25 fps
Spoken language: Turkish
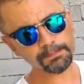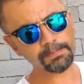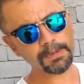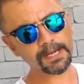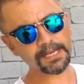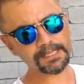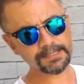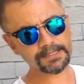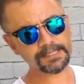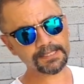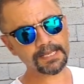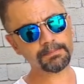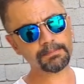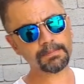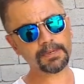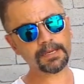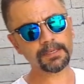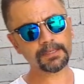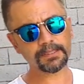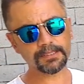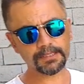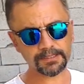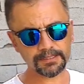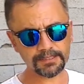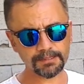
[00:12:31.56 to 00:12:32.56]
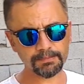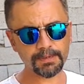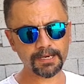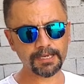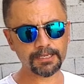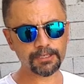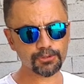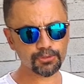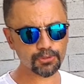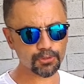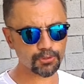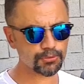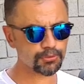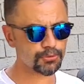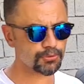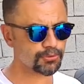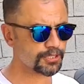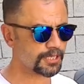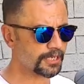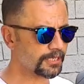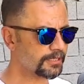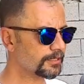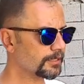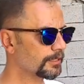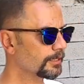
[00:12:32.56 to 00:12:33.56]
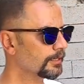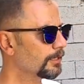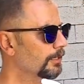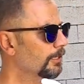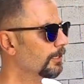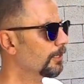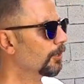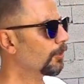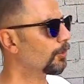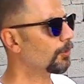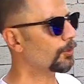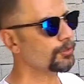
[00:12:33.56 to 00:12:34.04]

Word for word: paslanma ihtimali evet. çok yüksek. O